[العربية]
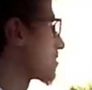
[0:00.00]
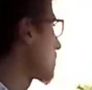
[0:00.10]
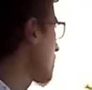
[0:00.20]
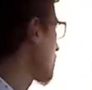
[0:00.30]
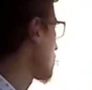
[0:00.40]

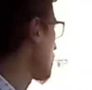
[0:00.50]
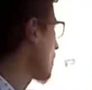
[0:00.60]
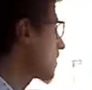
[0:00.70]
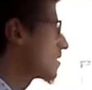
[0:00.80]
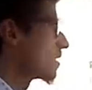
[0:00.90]
عجبني هاد
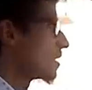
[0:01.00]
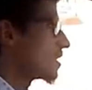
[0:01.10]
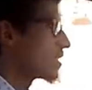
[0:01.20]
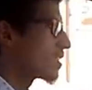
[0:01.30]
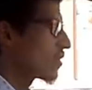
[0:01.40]
المره
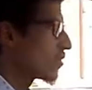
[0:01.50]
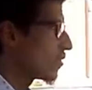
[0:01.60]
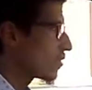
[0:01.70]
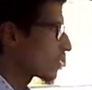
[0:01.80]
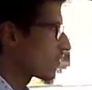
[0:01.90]

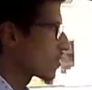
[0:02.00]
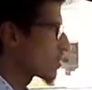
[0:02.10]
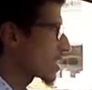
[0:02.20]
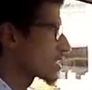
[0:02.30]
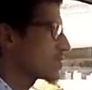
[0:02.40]
لانه
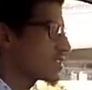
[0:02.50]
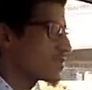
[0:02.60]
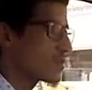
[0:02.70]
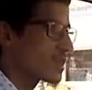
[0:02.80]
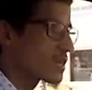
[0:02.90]
الفولون القديم شي
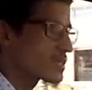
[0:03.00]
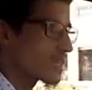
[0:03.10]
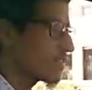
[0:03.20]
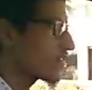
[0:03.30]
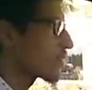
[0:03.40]
شويه كان
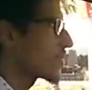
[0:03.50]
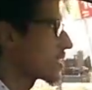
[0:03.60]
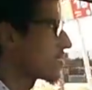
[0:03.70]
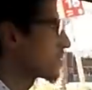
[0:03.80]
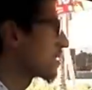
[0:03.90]
صعيب في
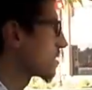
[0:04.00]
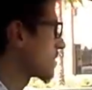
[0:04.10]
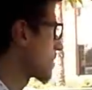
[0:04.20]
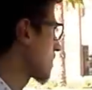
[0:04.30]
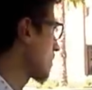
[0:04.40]

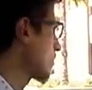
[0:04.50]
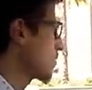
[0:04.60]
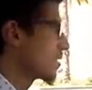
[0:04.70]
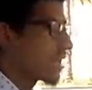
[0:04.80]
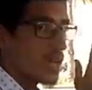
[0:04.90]
المانيابيليتي ديالو
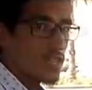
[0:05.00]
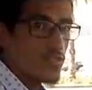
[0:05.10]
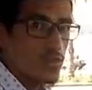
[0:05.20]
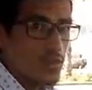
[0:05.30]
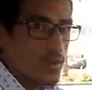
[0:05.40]
هاد
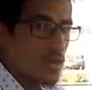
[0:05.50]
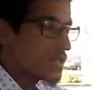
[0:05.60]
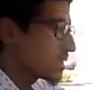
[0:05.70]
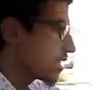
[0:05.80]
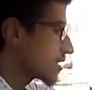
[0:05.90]
الفولون
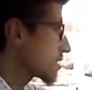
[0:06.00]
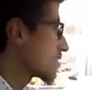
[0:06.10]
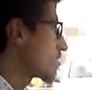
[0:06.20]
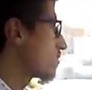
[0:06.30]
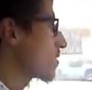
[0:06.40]
هذا
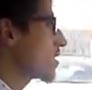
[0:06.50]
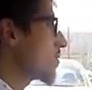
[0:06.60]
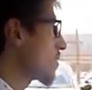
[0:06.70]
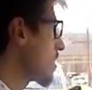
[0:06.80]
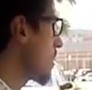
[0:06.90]
شي شويه
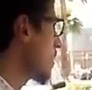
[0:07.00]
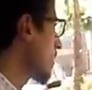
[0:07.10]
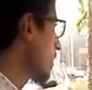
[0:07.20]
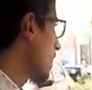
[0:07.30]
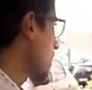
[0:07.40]
ولا
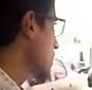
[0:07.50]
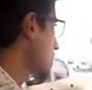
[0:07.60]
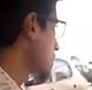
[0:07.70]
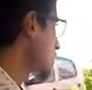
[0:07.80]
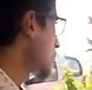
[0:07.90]

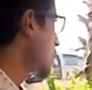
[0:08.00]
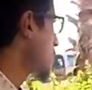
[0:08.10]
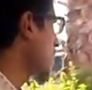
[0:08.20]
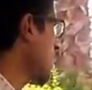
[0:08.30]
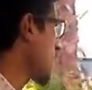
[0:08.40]
اكثر
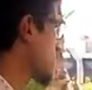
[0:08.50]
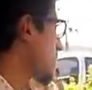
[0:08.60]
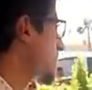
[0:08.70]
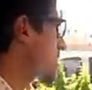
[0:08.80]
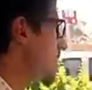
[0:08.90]
سهوله
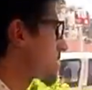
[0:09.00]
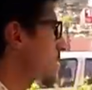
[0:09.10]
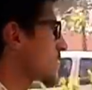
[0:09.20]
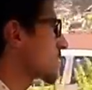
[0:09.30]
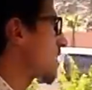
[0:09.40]
اكثر
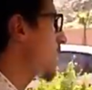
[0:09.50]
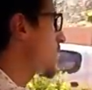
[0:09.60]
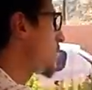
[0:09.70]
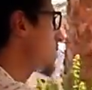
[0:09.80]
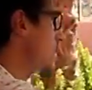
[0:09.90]
سلاسه في
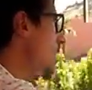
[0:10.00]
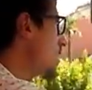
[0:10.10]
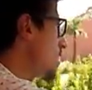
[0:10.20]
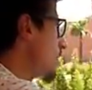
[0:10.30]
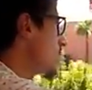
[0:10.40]
التعامل معاه